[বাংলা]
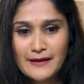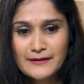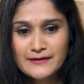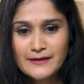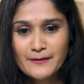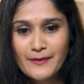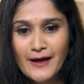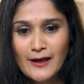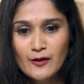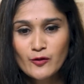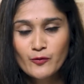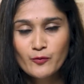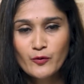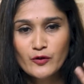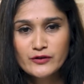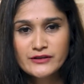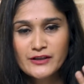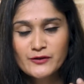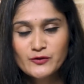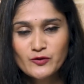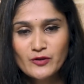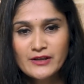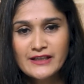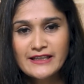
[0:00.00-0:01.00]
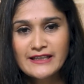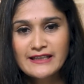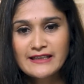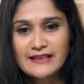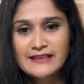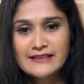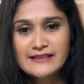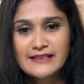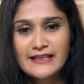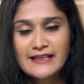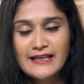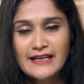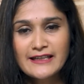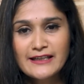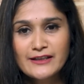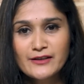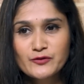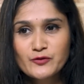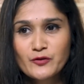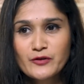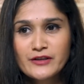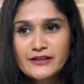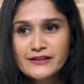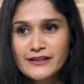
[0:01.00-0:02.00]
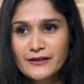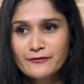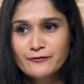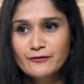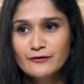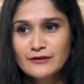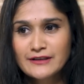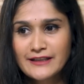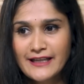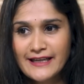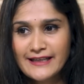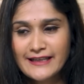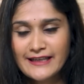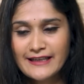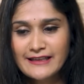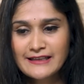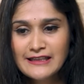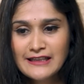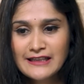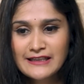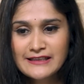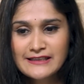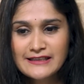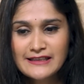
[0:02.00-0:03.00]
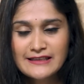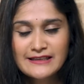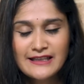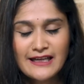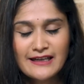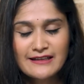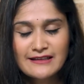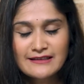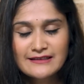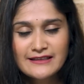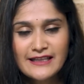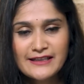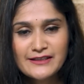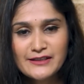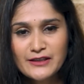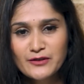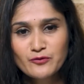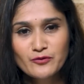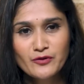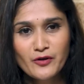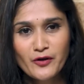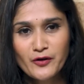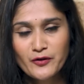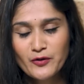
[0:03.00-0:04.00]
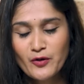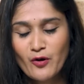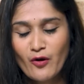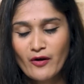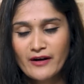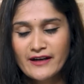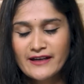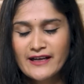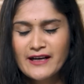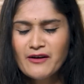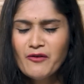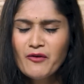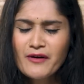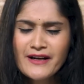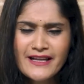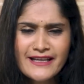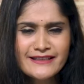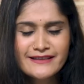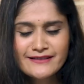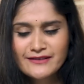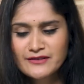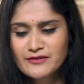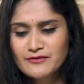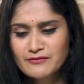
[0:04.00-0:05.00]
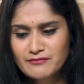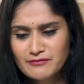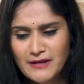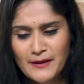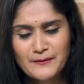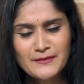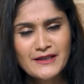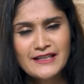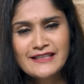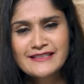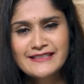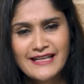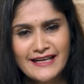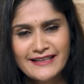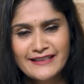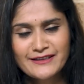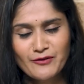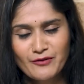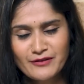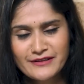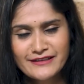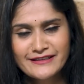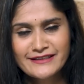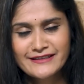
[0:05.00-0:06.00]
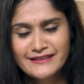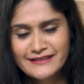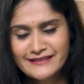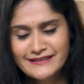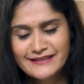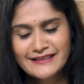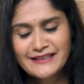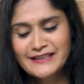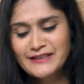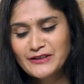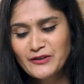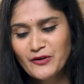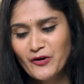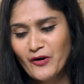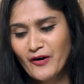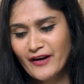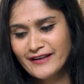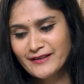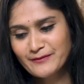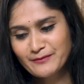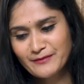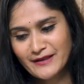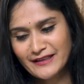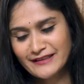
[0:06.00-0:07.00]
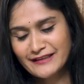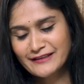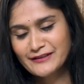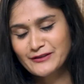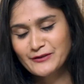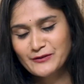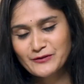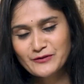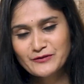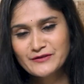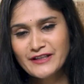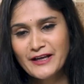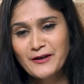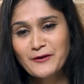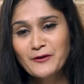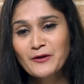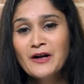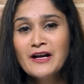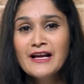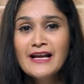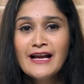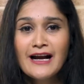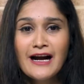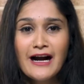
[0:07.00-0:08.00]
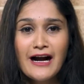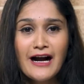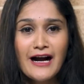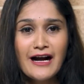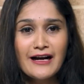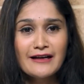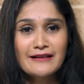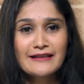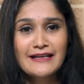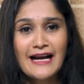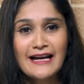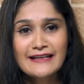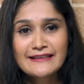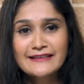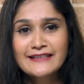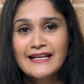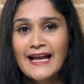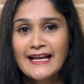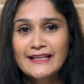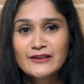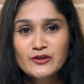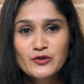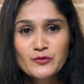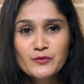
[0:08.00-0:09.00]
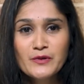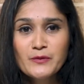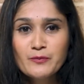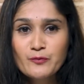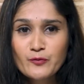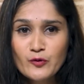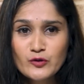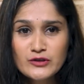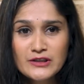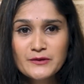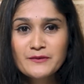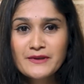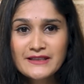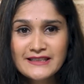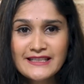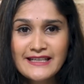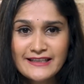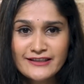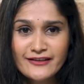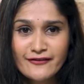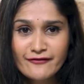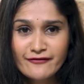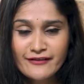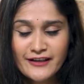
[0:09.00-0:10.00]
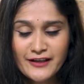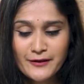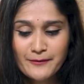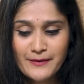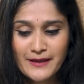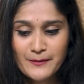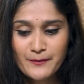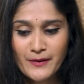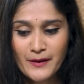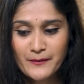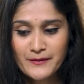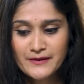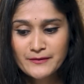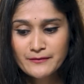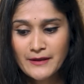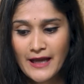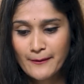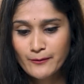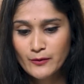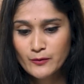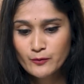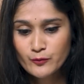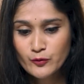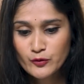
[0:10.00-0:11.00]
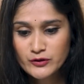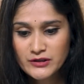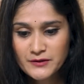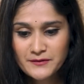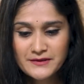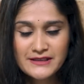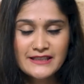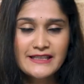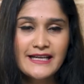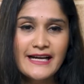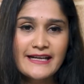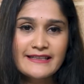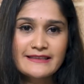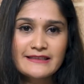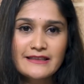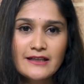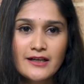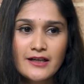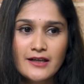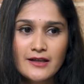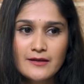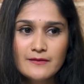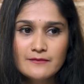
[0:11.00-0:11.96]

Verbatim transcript: একটা ভালো পর্যায়ে চলে গেলে সেখানে সরিষা ফুল দেখে সে তার দেশের উন্নয়ন করে না অনেক আপনারা জানেন অলরেডি কিন্তু হয় বাংলাদেশে যাই হোক গানটা একদমই প্রতিবাদী একটা ফ্লেভার পাবেন এবং প্রতিবাদী একটা